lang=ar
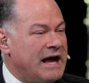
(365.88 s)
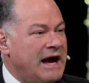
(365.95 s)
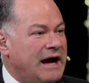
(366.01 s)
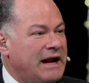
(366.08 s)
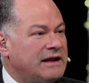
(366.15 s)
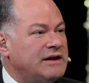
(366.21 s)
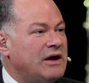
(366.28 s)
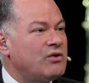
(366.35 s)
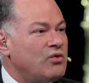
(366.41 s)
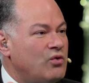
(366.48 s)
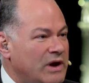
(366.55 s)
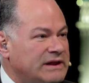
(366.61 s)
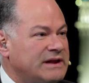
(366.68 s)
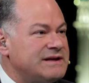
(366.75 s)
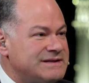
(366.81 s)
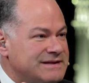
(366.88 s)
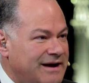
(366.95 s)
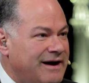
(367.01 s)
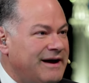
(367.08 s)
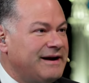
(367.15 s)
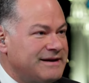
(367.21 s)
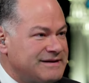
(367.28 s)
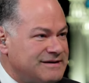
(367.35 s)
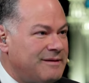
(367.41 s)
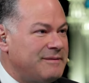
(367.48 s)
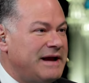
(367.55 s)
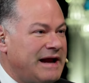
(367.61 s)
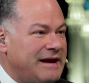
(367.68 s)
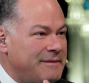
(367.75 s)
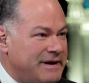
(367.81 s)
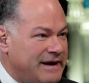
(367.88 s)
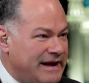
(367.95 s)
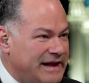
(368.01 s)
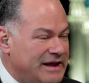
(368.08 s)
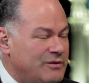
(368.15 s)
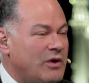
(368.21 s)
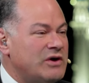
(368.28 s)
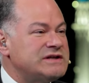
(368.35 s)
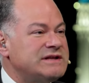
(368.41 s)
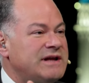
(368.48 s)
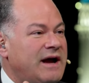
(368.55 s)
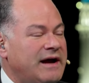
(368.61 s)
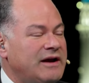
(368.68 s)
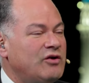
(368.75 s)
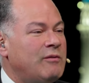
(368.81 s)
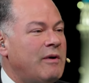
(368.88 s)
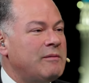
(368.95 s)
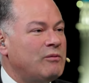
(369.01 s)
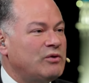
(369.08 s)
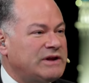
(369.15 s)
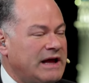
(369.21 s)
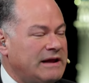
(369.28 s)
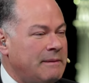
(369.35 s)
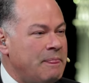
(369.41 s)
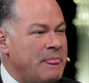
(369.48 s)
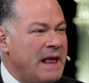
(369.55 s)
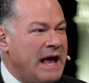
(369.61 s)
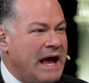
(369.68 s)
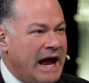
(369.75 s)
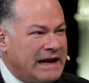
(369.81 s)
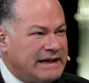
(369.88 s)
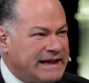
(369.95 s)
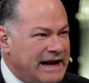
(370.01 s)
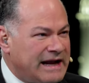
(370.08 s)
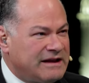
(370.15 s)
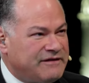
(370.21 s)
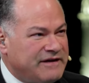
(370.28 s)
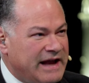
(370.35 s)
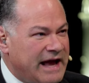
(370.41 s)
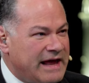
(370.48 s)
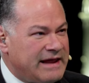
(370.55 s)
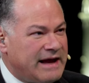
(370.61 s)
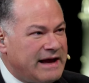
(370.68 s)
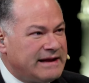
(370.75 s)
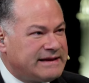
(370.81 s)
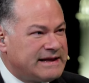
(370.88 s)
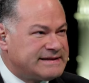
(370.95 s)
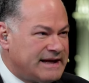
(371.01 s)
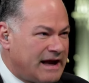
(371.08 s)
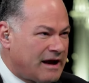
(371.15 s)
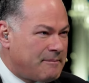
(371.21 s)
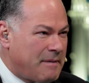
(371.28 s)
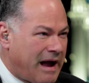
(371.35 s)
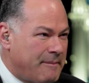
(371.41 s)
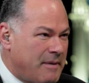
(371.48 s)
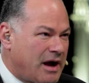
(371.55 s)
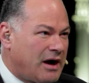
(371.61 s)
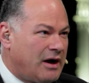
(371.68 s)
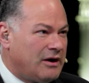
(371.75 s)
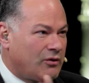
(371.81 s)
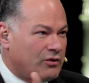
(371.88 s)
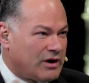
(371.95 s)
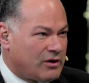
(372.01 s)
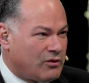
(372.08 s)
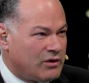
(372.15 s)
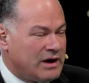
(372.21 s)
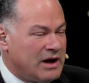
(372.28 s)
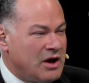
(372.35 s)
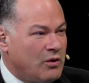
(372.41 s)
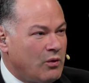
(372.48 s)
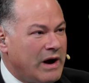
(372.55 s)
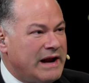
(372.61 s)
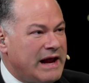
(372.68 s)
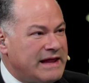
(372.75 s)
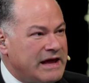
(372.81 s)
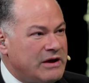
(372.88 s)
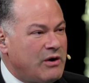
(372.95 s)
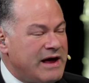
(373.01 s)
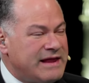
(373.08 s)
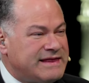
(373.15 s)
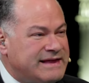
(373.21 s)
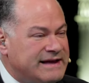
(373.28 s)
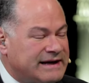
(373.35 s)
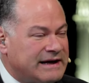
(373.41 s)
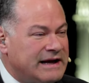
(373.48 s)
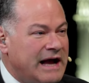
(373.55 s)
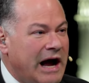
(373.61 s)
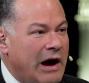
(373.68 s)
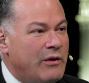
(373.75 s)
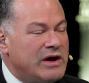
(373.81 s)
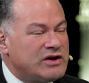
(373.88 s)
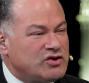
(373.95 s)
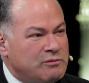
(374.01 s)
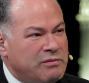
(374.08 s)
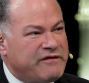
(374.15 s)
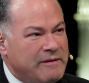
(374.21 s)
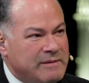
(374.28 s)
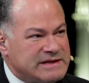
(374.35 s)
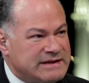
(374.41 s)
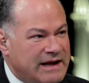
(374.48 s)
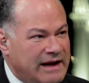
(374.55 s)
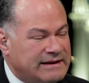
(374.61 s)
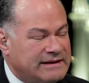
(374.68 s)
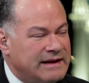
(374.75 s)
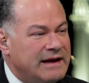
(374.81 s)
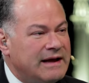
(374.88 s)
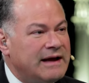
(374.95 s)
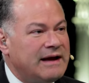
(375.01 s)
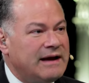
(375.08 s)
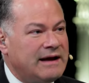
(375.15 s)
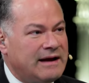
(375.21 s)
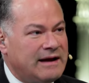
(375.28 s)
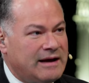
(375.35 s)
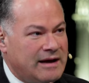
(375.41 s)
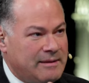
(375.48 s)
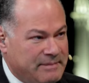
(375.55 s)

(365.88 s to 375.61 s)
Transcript: على ضرورة إصلاح النظام العالمي الجديد وإصلاح الأمم المتحدة هل تجد في هذا اتساق مع ما قاله الرجل وهل هذا يؤثر أو يصب في مصلحة آه، آه،